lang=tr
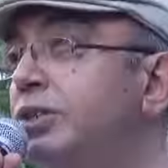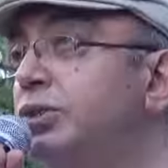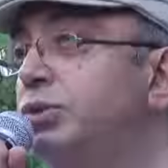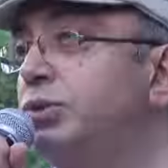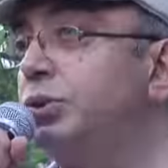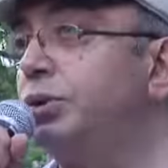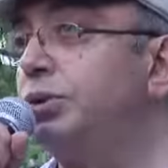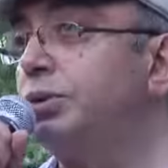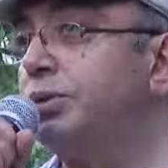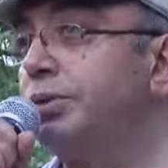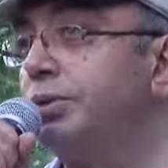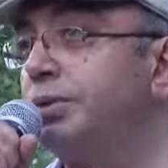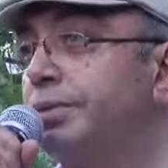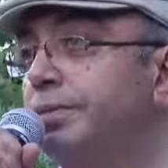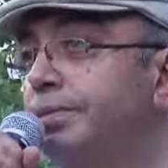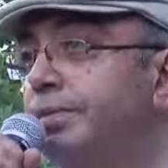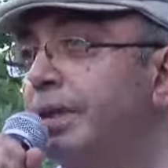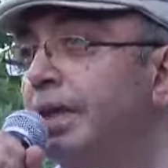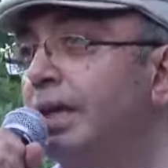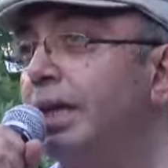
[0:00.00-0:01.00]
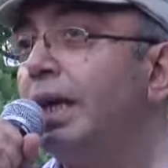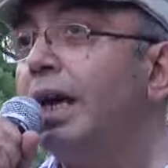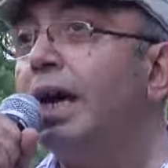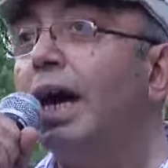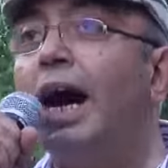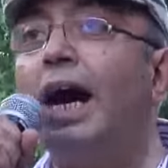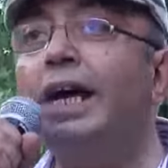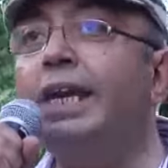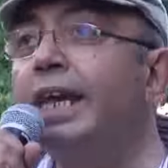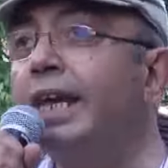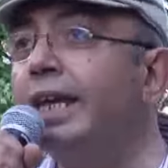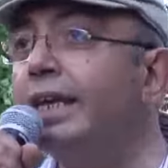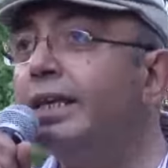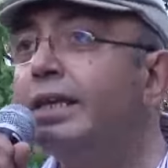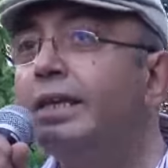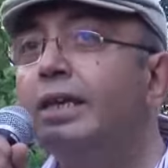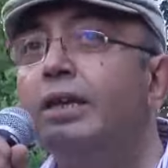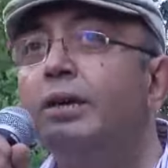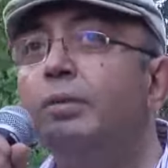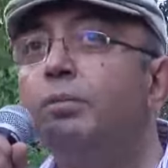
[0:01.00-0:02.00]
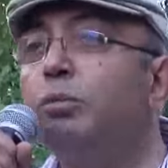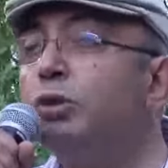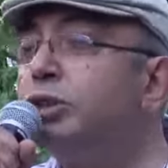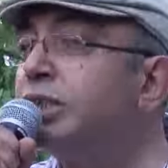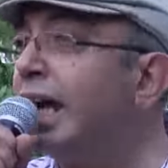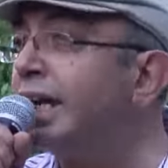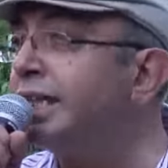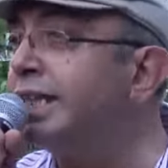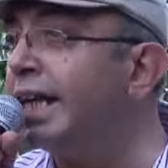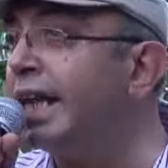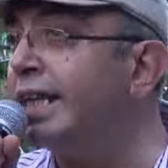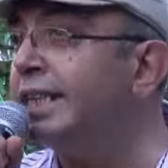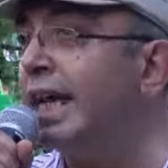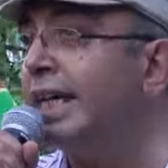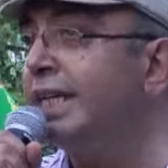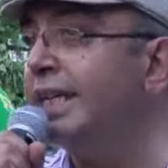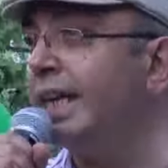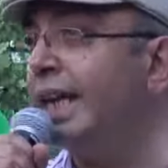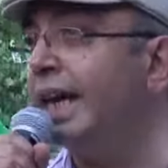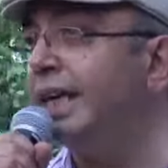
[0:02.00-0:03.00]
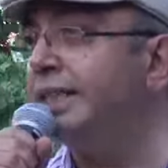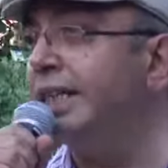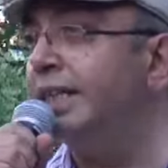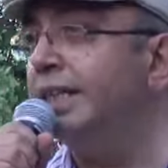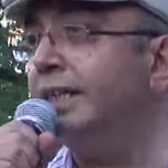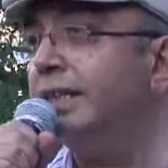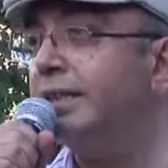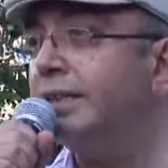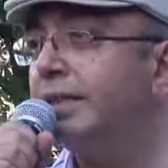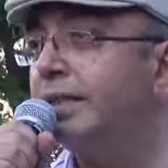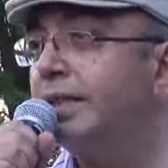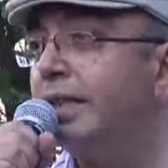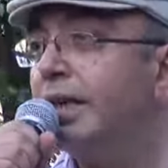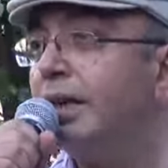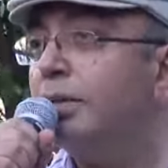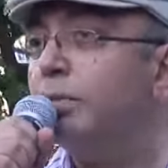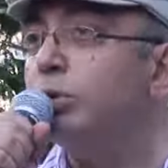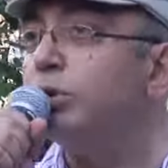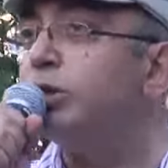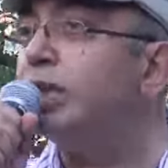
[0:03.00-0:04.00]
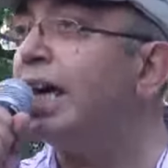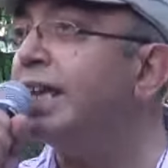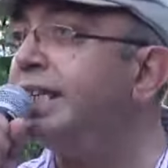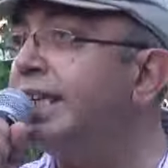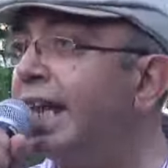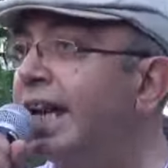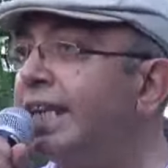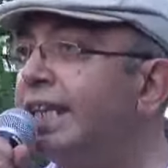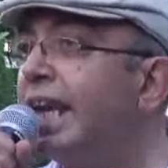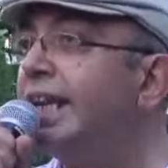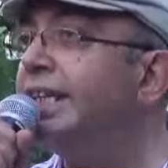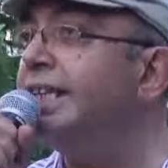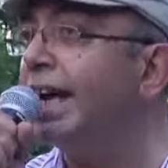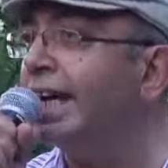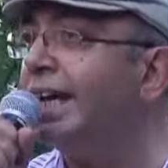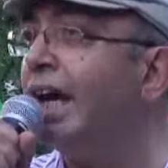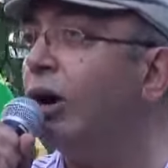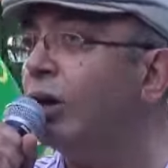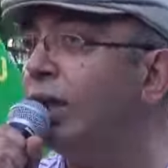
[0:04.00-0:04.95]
istiyor. Hani müzakereden yanaydı? Müzakereden yana